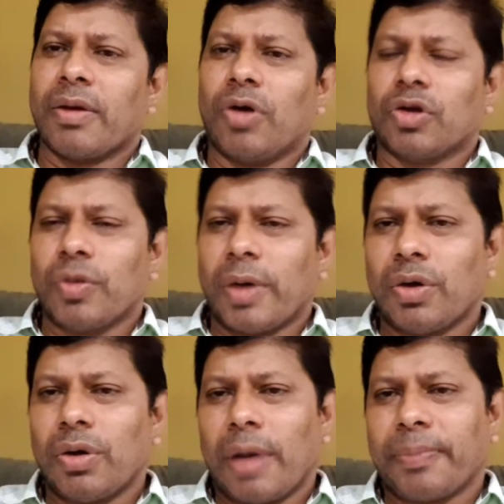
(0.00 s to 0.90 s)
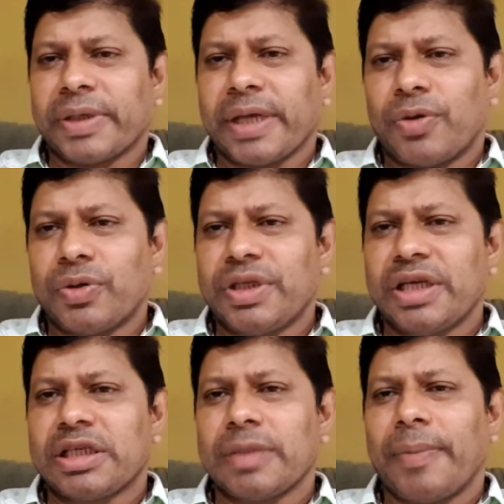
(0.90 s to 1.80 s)
গতবারও আপনাকে ভোট
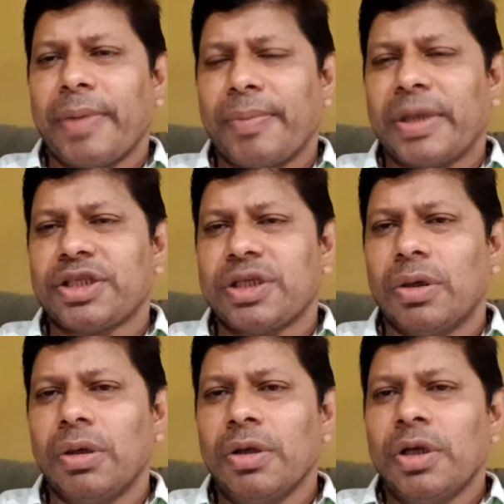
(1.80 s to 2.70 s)
দিয়েছে বা মেম্বার ছিল